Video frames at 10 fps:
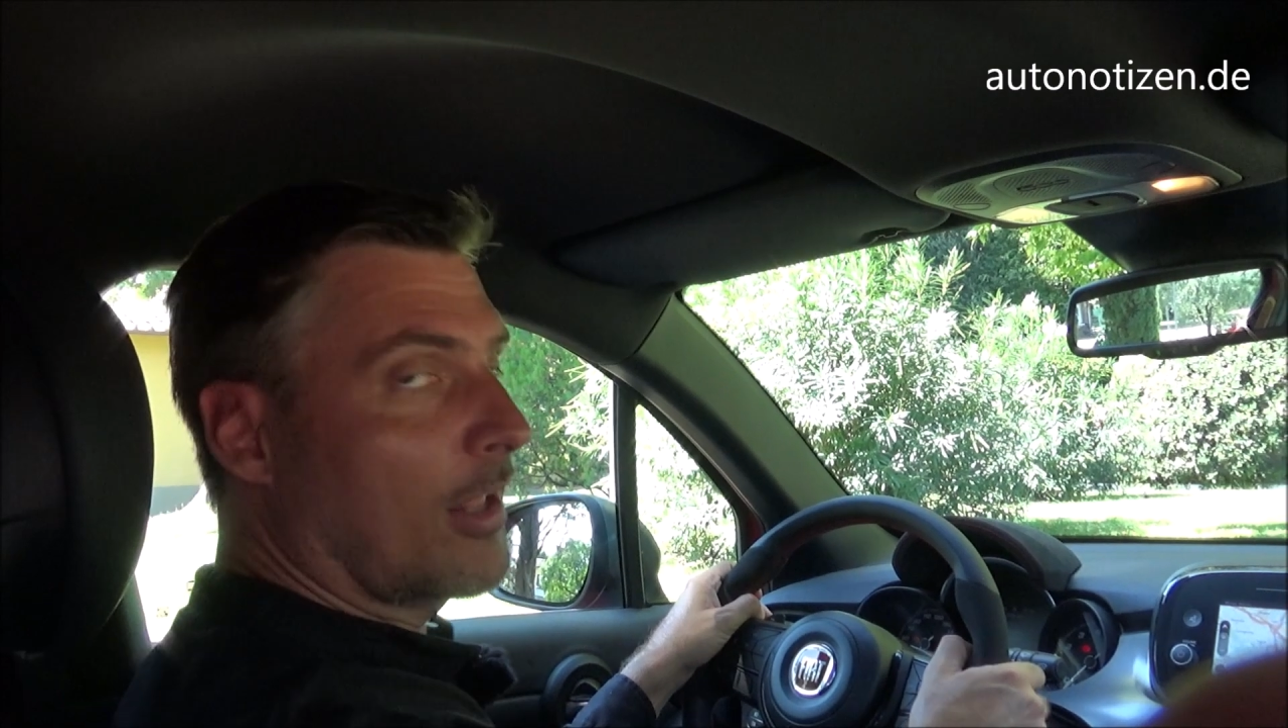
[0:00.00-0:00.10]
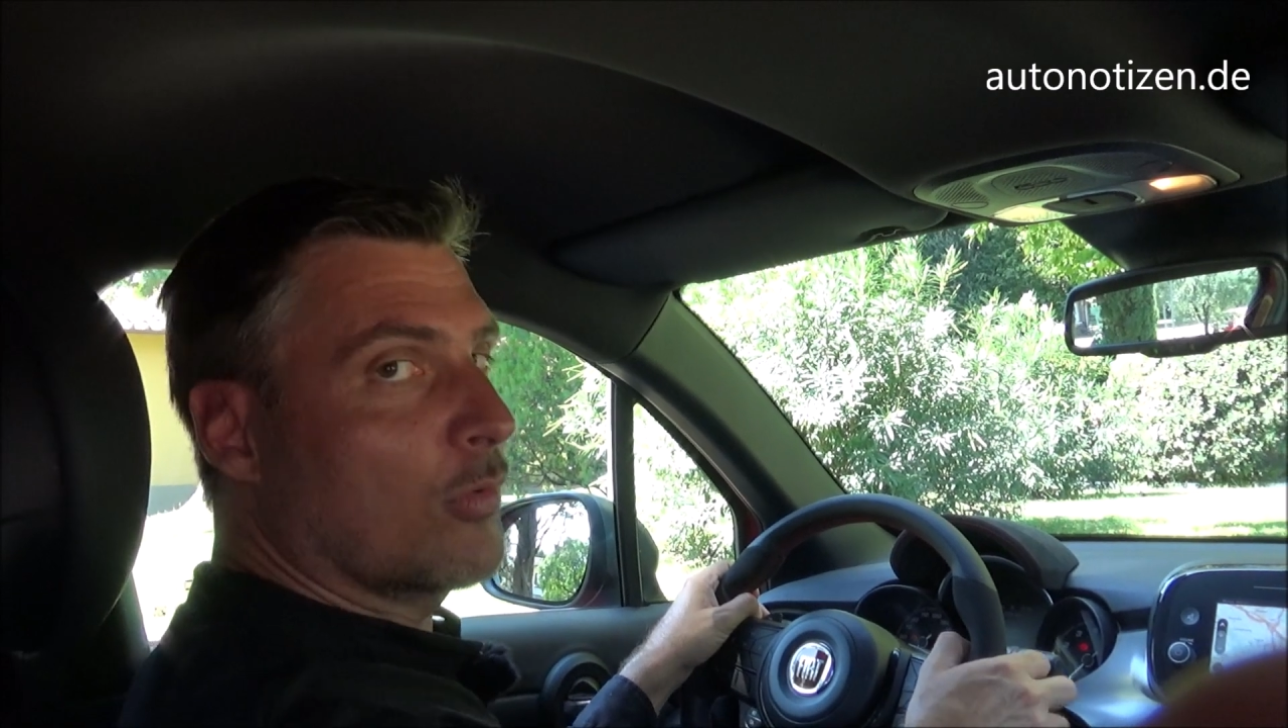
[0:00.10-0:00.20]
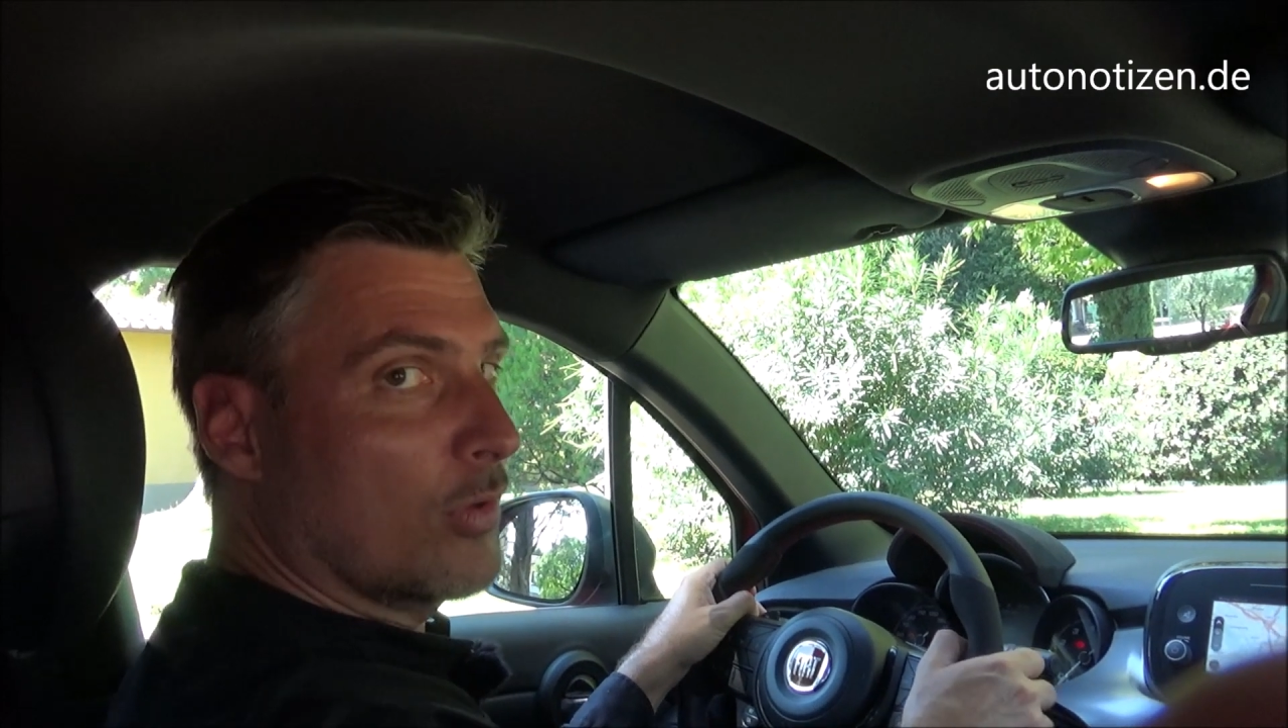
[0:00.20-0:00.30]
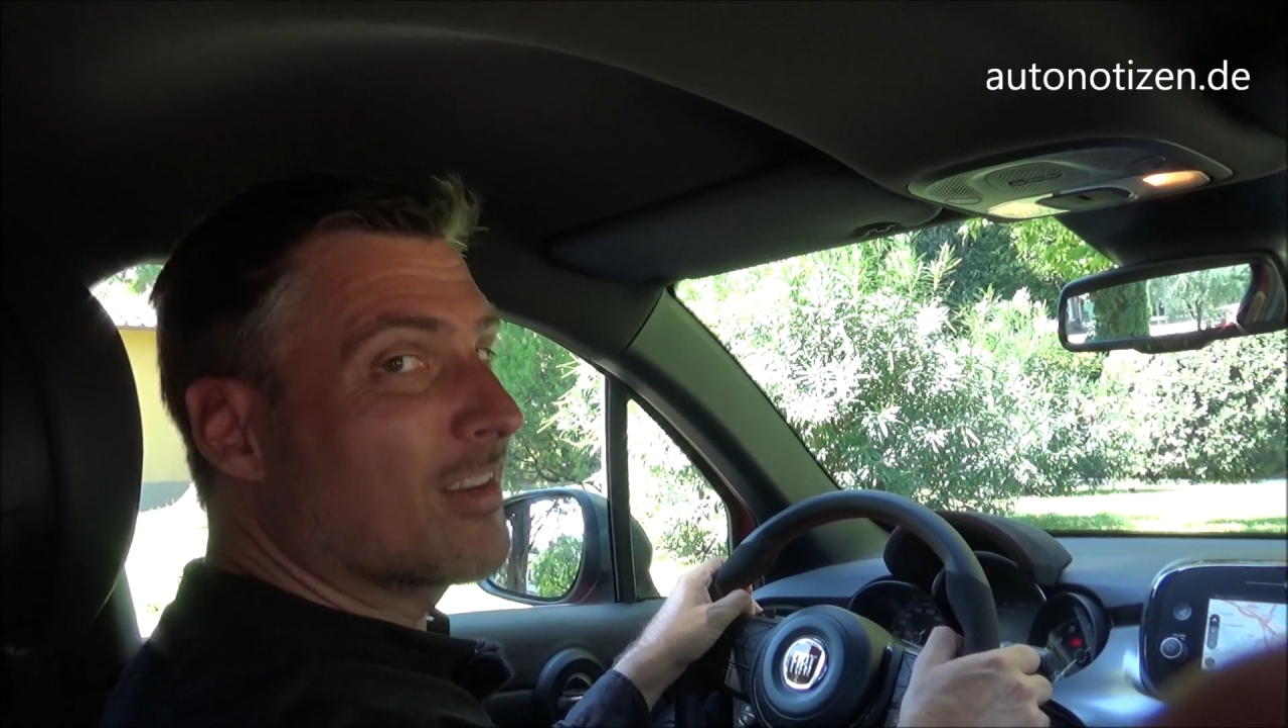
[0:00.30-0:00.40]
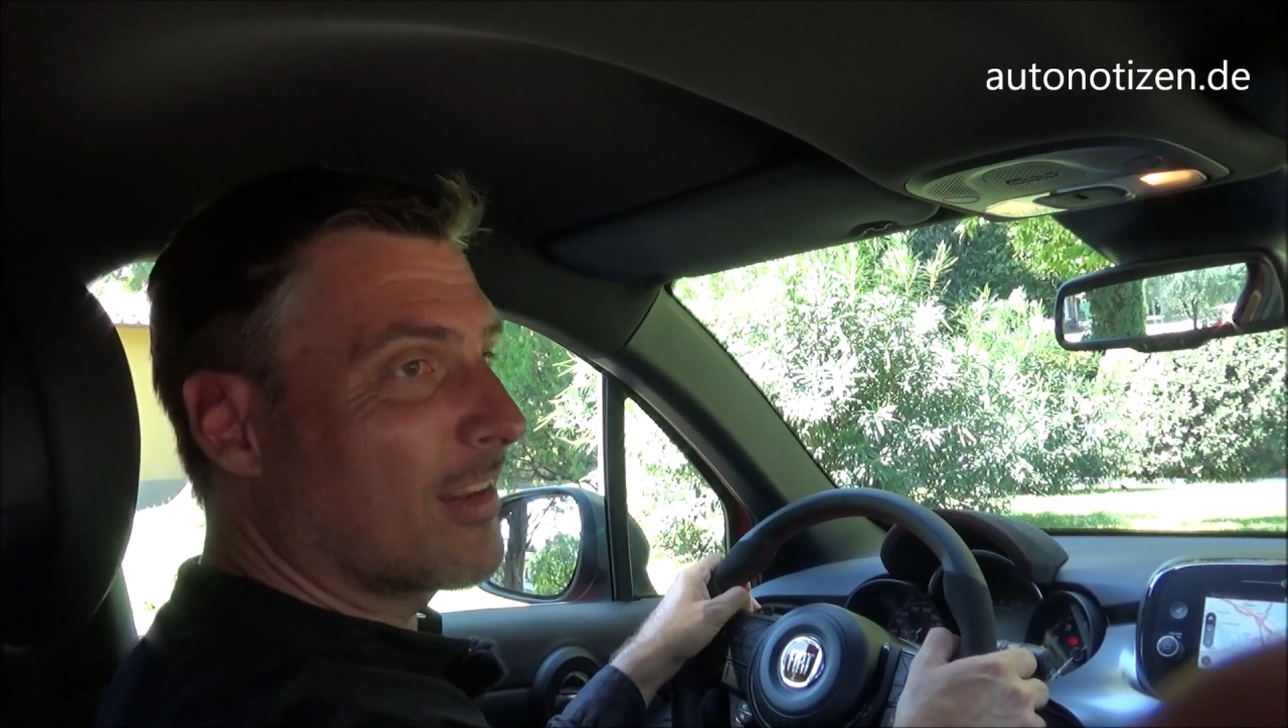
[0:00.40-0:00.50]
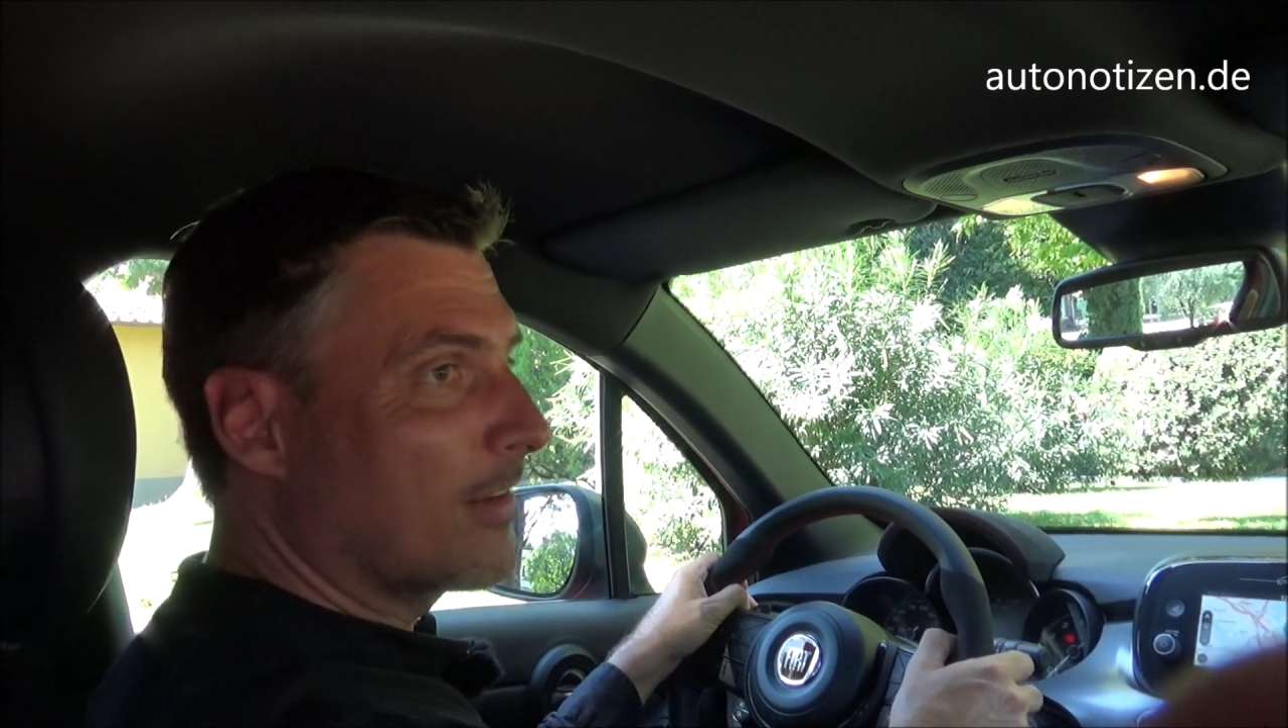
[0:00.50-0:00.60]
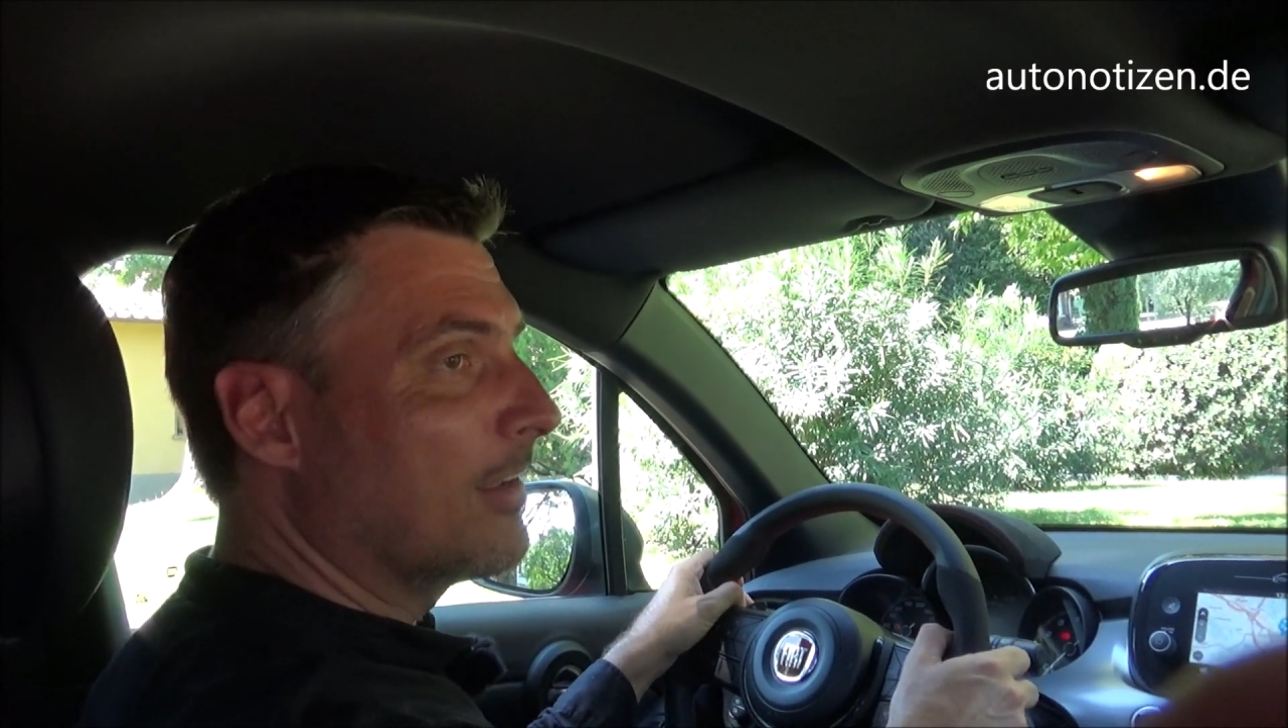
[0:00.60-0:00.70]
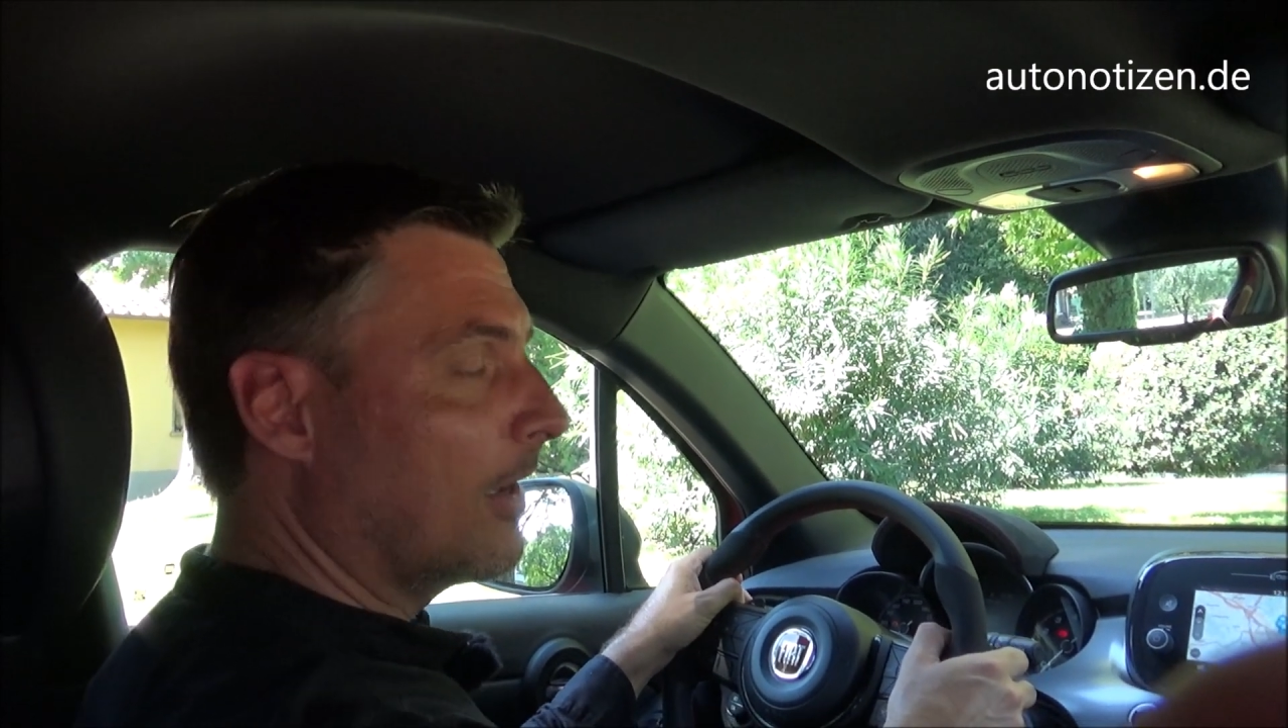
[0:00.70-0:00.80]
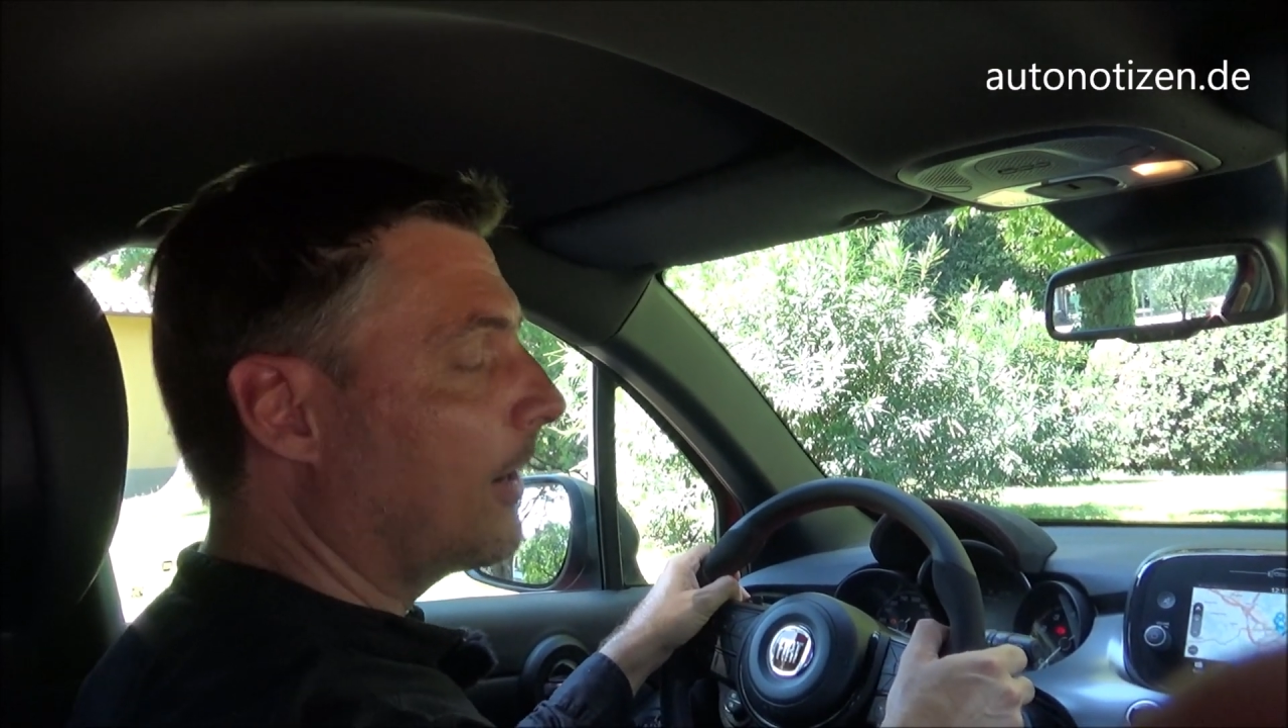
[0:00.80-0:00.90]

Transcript: anhöht, dann äh,